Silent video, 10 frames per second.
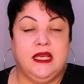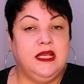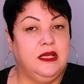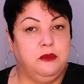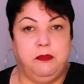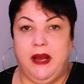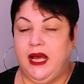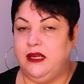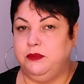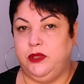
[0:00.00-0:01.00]
E não
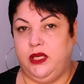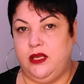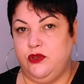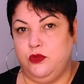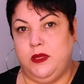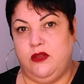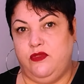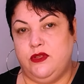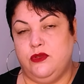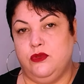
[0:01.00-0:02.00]
para por aí os
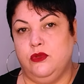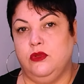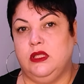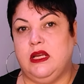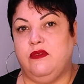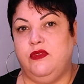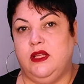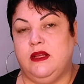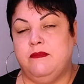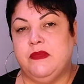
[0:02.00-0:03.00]
benefícios do
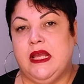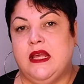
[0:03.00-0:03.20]
Nutravida.